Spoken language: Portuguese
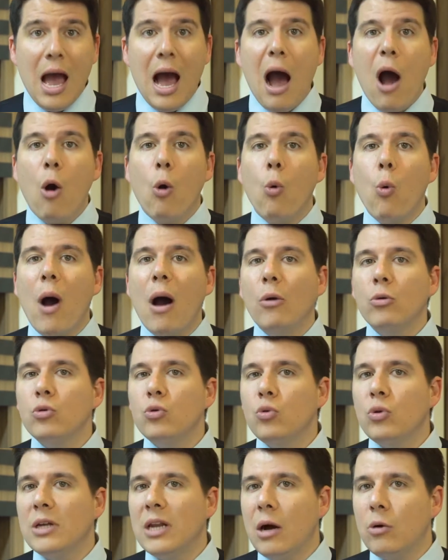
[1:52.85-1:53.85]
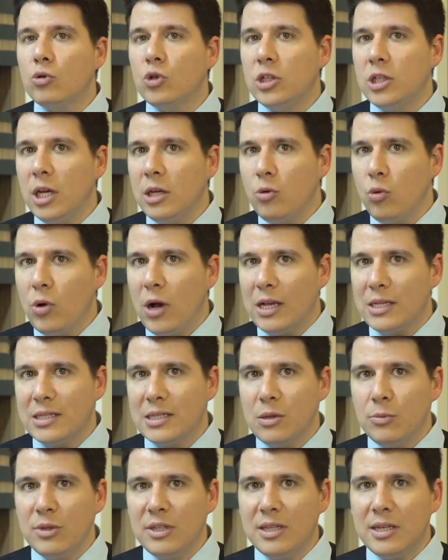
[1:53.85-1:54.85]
ao alto grau de educação e